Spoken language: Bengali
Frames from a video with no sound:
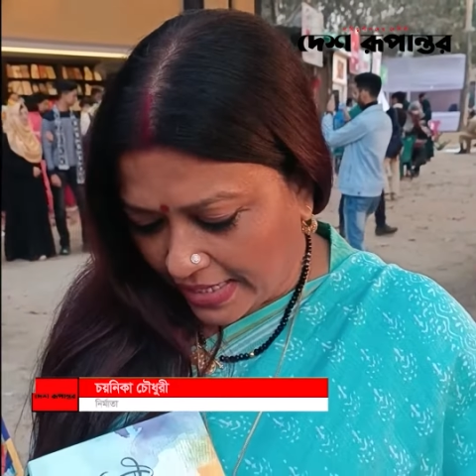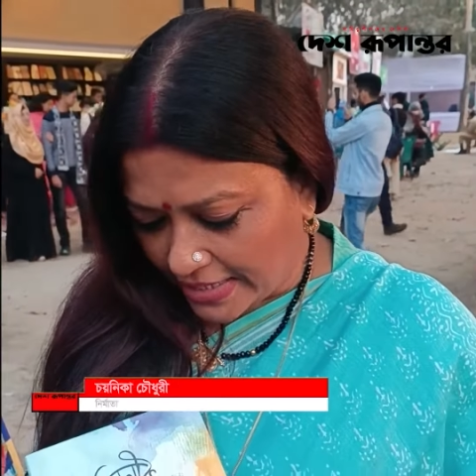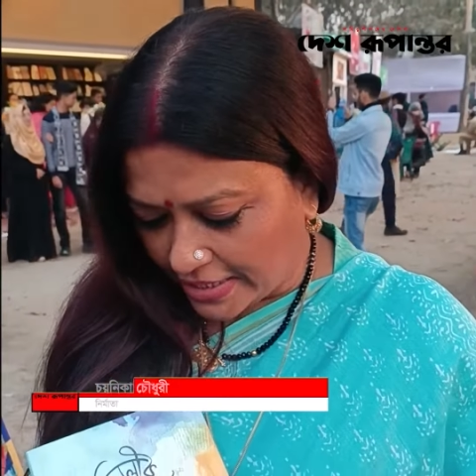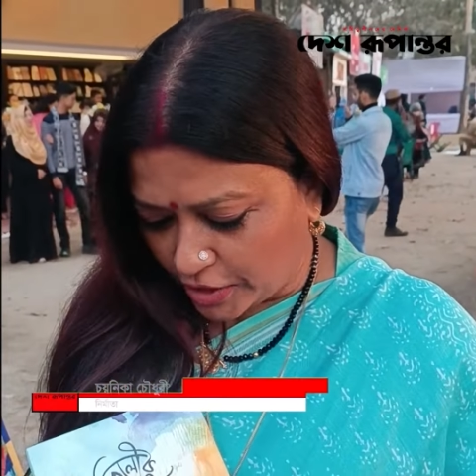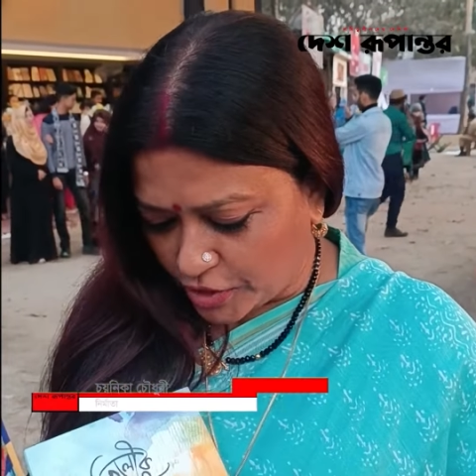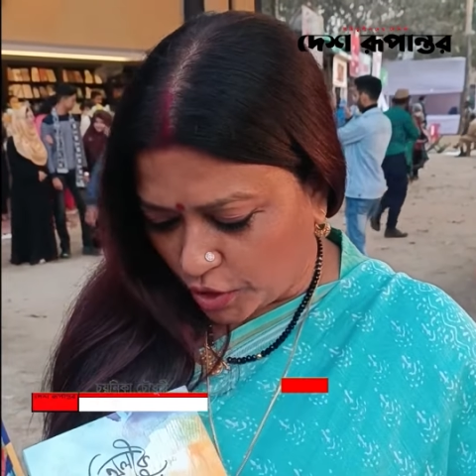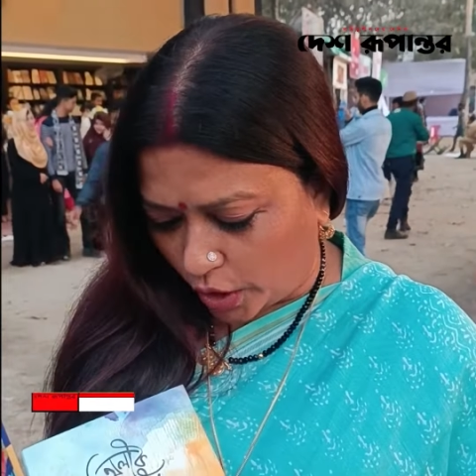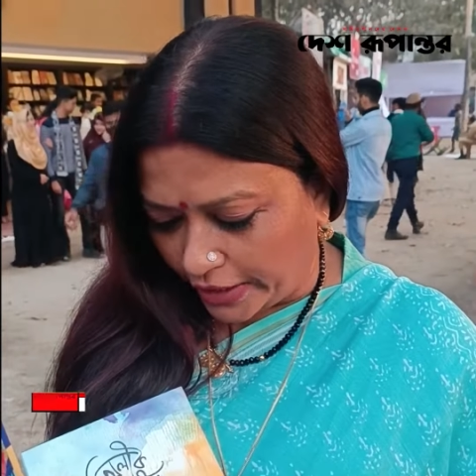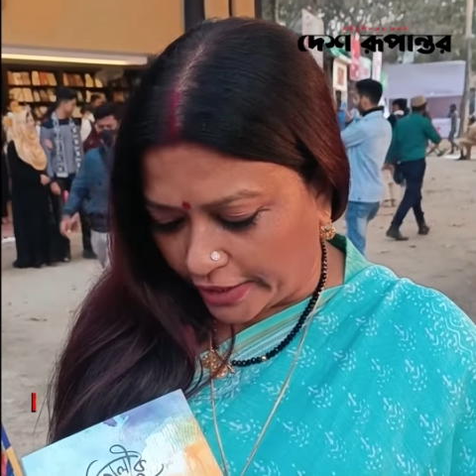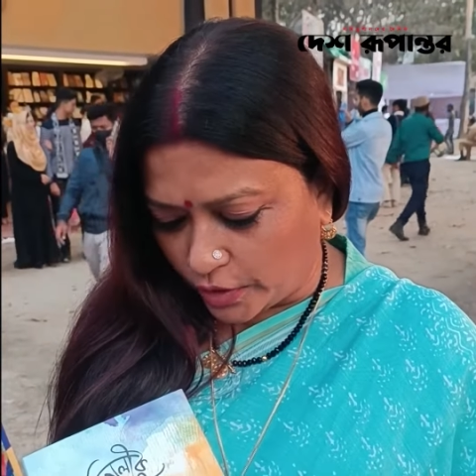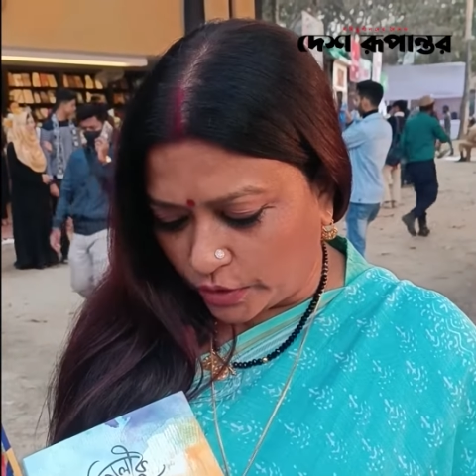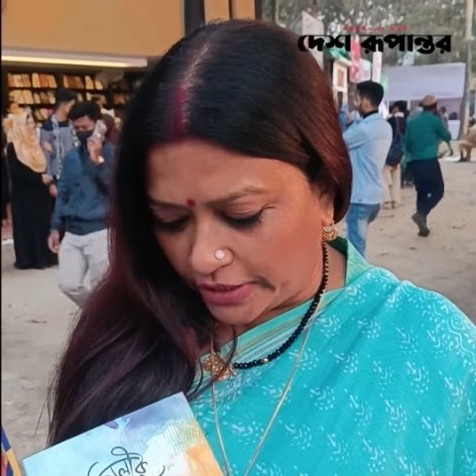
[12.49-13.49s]
সেটা হচ্ছে
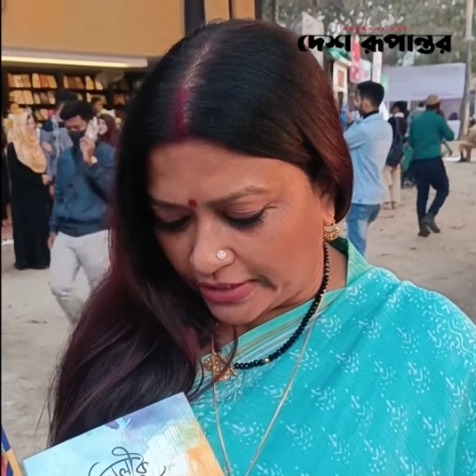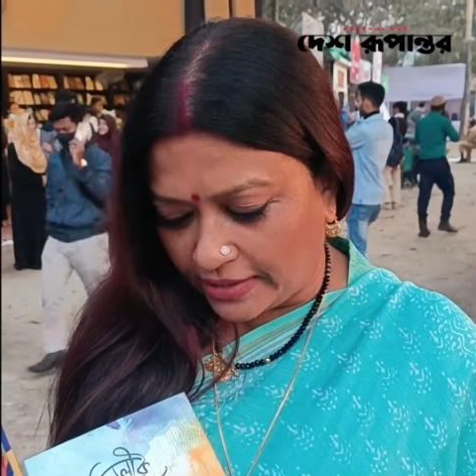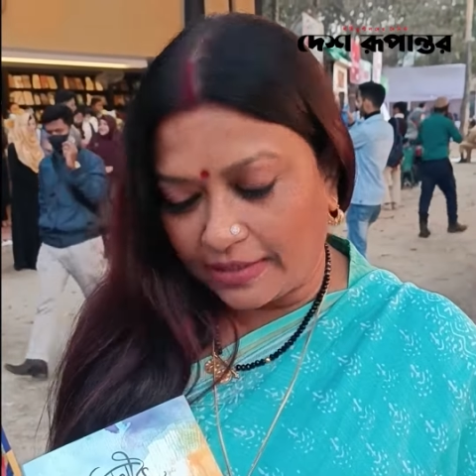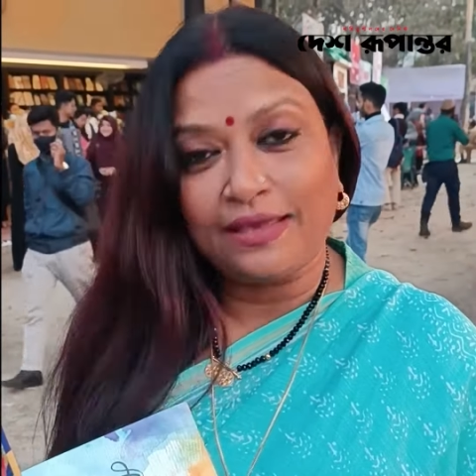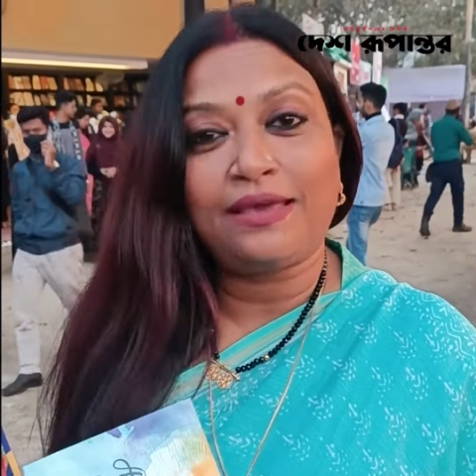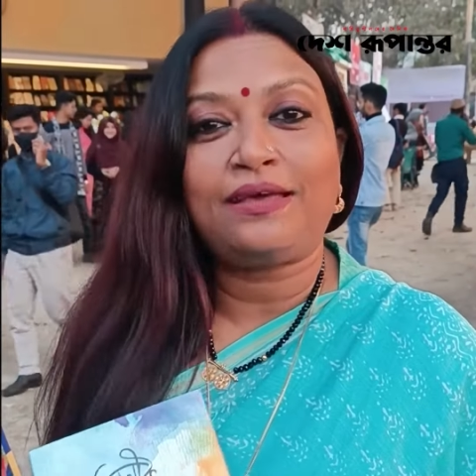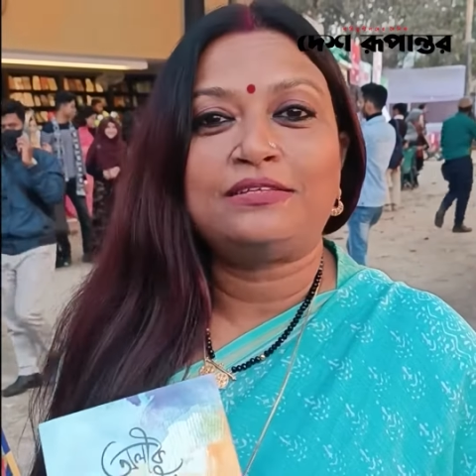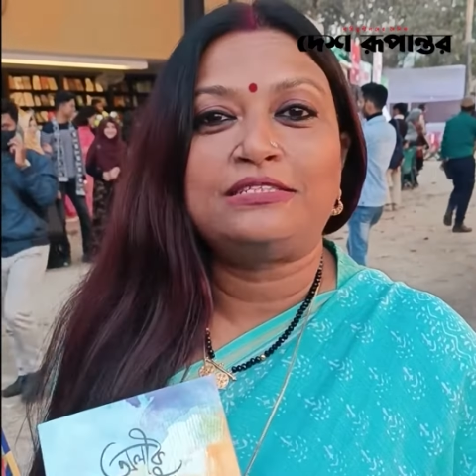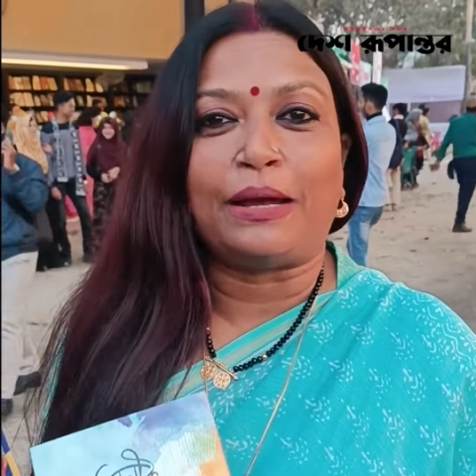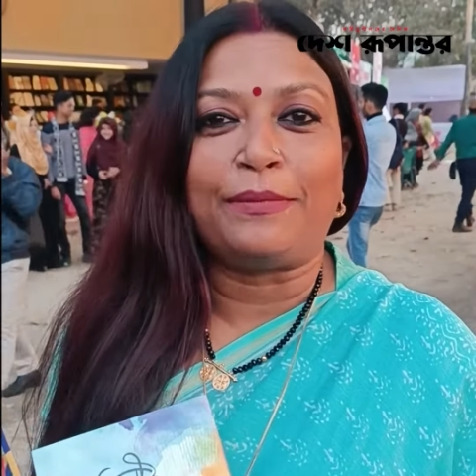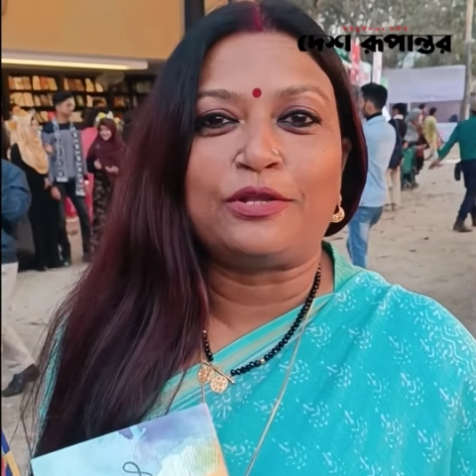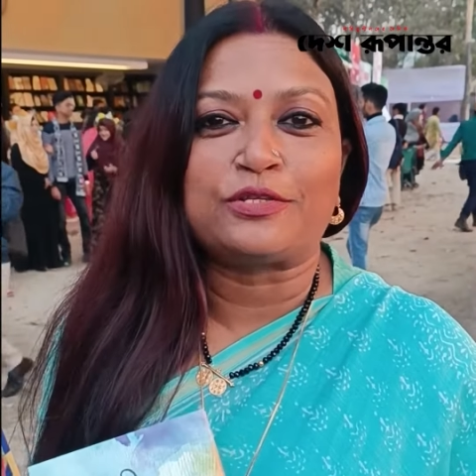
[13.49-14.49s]
অলিক নদীর তীরে
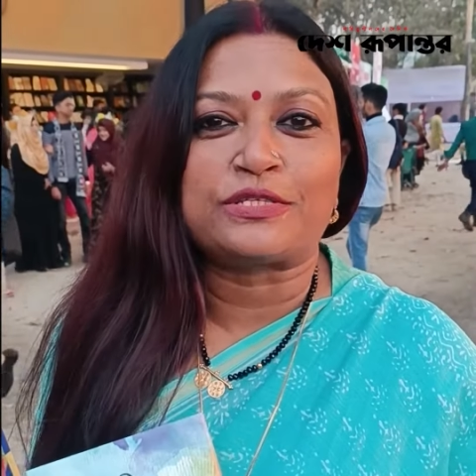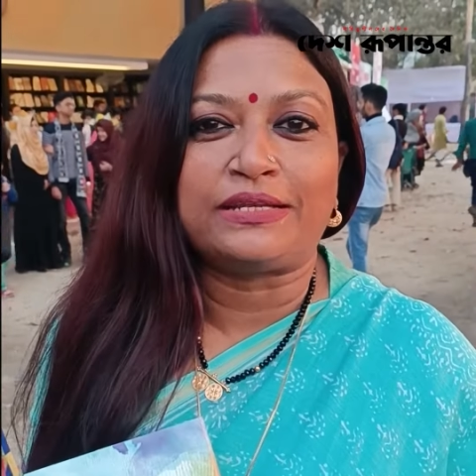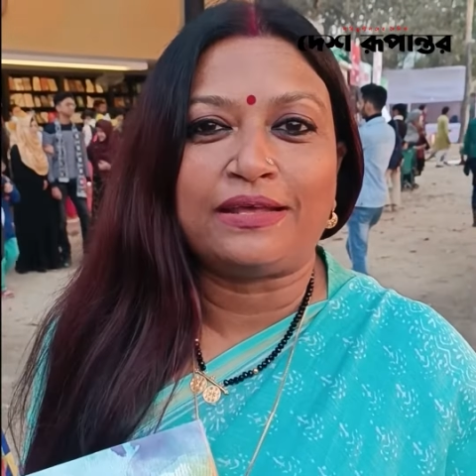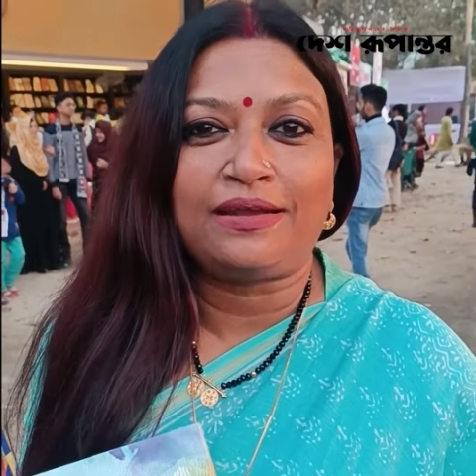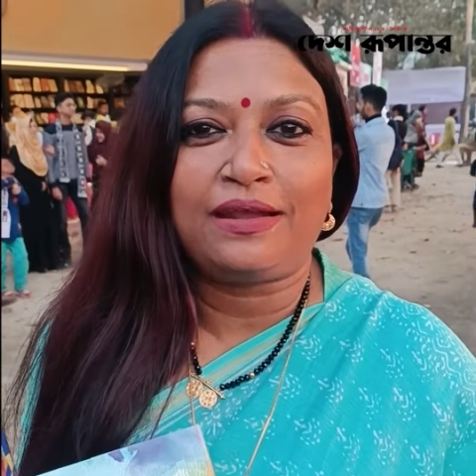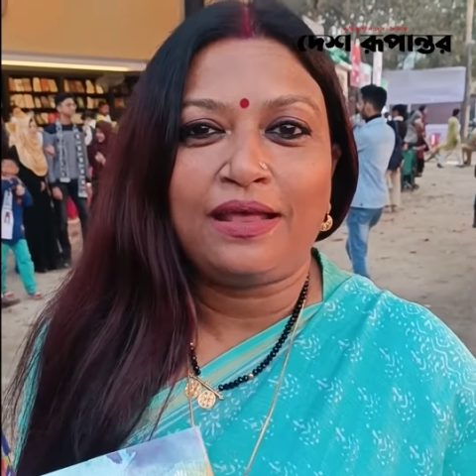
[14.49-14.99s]
জামাল হোসেনের